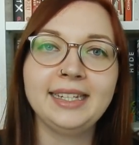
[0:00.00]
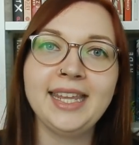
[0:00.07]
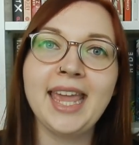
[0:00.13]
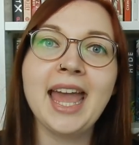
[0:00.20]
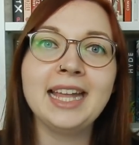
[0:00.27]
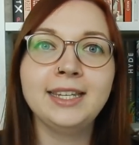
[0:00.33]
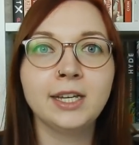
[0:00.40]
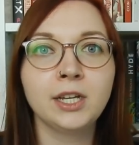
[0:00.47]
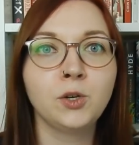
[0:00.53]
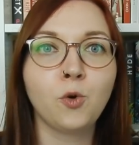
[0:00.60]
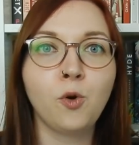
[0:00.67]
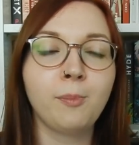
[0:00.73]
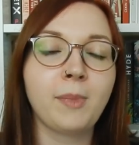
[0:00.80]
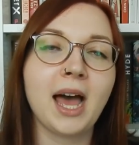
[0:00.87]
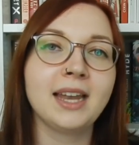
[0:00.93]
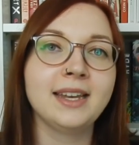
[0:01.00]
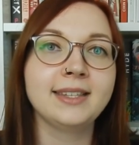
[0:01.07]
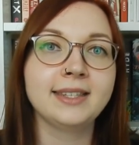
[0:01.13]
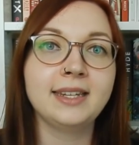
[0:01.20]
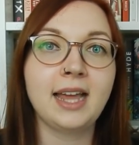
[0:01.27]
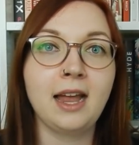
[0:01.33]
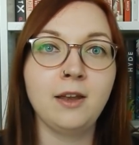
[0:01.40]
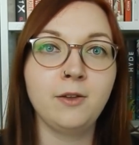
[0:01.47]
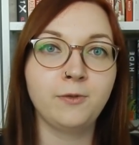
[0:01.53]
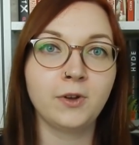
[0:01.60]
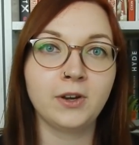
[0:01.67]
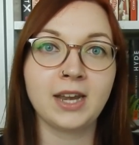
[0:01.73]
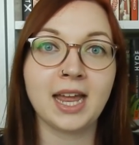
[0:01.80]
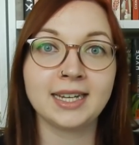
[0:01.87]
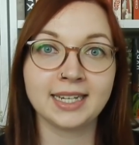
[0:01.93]
Die älteren Romane sind alle
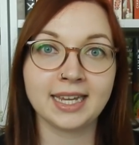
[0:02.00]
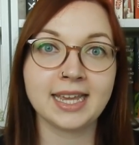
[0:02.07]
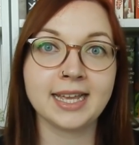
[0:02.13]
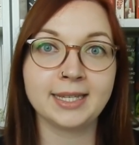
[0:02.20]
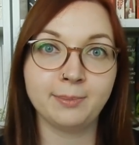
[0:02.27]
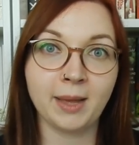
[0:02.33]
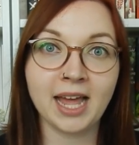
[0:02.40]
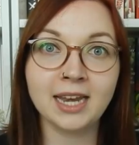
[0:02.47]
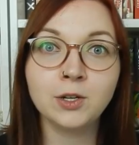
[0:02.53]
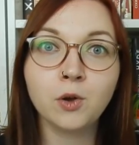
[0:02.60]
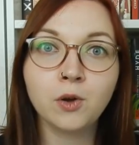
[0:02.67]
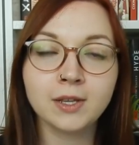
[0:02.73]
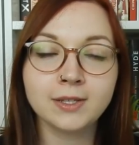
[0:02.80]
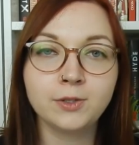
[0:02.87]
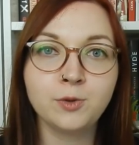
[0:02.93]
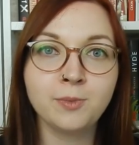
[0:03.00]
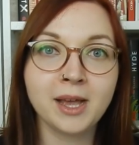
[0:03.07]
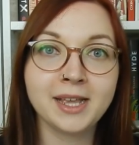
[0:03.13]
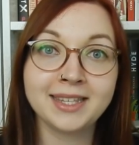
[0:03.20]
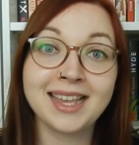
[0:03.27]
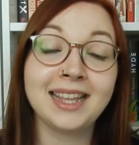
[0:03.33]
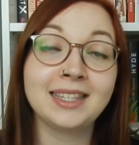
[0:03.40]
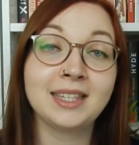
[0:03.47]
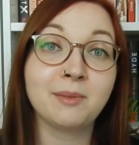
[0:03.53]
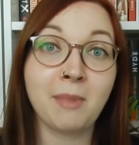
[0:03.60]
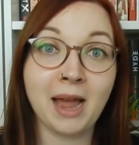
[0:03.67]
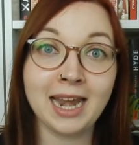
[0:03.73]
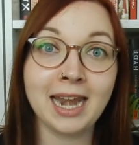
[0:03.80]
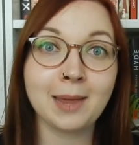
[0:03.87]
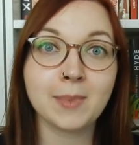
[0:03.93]
von Andreas Brandhorst übersetzt,
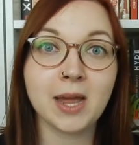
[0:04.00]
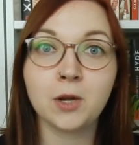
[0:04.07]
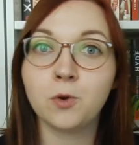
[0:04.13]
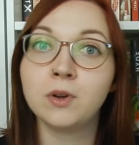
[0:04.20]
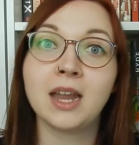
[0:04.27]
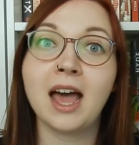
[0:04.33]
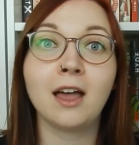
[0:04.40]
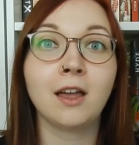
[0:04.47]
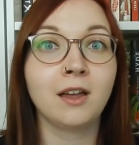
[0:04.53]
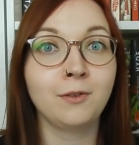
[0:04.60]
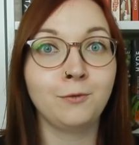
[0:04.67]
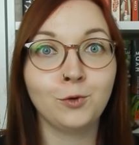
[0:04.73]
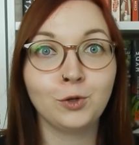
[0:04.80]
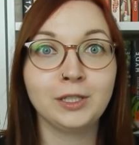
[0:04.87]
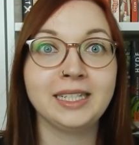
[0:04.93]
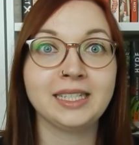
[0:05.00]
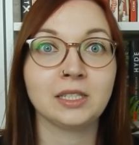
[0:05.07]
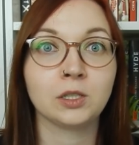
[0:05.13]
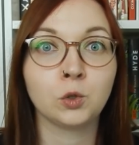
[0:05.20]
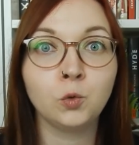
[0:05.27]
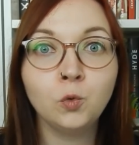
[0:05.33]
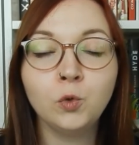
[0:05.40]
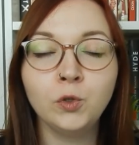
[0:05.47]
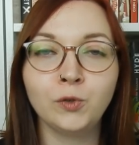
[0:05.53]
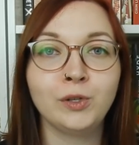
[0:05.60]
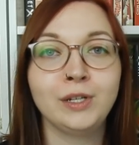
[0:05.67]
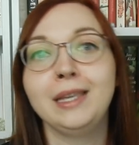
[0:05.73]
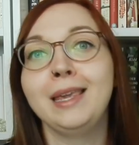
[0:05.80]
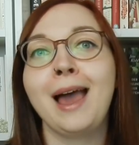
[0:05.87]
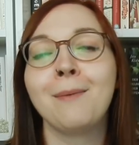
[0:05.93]
meiner Meinung nach wirklich gut
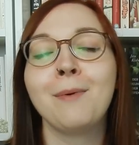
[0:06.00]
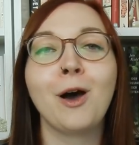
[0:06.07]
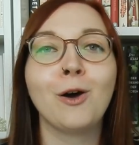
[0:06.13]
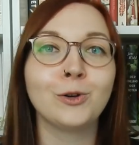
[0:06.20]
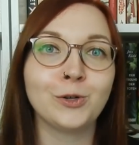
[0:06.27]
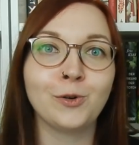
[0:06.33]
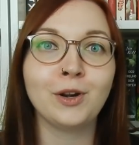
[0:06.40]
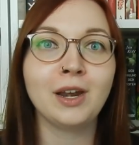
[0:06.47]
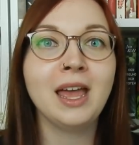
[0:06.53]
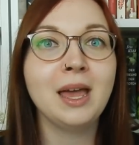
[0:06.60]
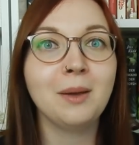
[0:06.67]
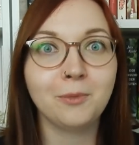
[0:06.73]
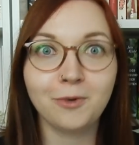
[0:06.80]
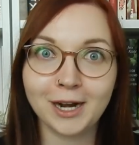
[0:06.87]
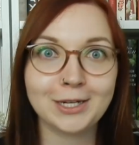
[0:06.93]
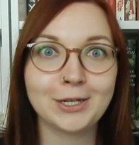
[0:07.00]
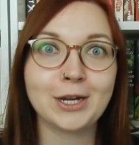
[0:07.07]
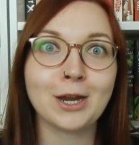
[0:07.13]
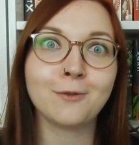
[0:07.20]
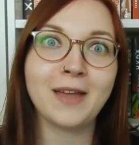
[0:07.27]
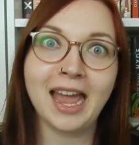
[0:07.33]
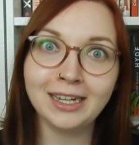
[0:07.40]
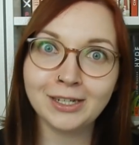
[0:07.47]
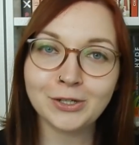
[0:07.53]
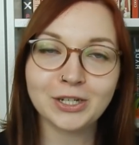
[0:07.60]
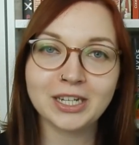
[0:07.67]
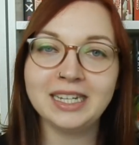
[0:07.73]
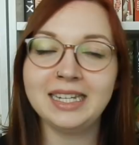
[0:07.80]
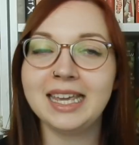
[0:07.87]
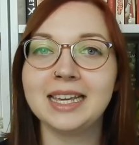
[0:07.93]
und ich habe auch schon Pratchett auf
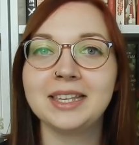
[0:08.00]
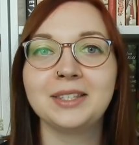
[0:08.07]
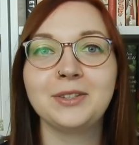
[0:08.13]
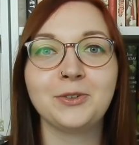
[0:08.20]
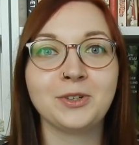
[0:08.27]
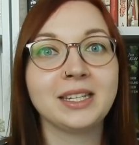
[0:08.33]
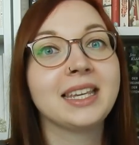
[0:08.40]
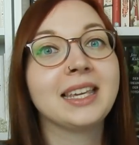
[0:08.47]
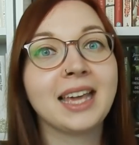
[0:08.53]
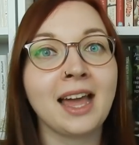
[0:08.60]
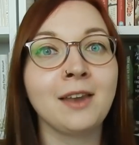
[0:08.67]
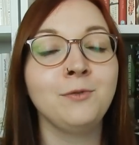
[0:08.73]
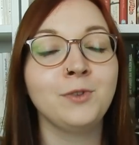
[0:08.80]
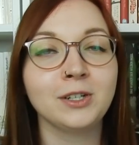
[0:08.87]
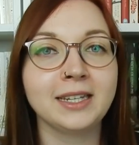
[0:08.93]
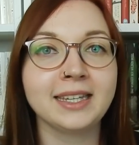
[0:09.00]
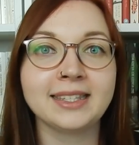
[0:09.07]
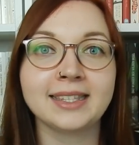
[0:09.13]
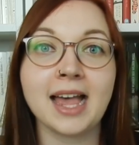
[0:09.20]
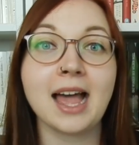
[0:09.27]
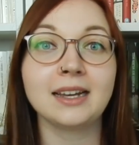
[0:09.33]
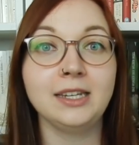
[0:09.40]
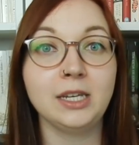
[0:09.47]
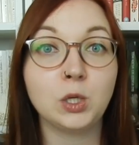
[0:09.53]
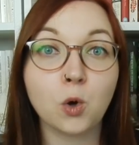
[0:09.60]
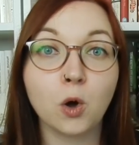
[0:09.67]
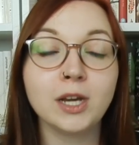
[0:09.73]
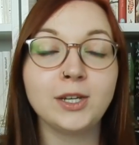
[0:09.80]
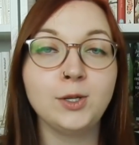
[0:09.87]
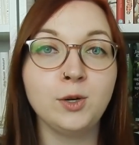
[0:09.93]
Englisch gelesen und ich kann wirklich sagen, die
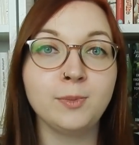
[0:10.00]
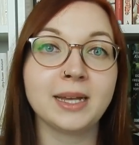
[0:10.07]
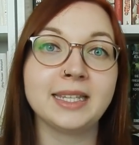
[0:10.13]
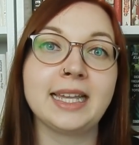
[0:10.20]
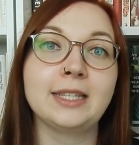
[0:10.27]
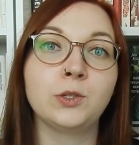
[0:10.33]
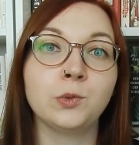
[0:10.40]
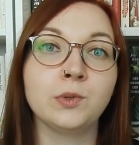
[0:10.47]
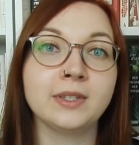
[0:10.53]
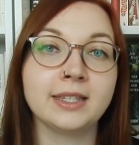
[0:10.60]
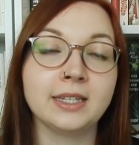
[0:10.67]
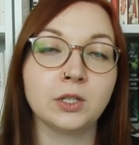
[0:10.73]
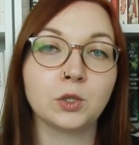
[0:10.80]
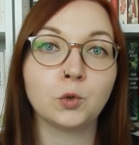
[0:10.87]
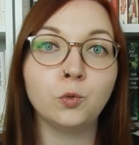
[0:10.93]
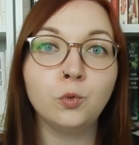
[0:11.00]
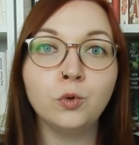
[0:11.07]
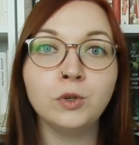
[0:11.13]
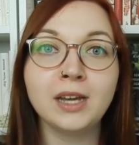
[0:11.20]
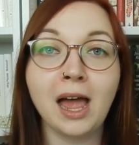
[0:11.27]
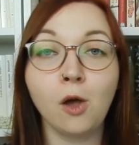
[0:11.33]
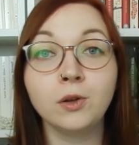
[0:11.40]
deutschen Übersetzungen sind gut.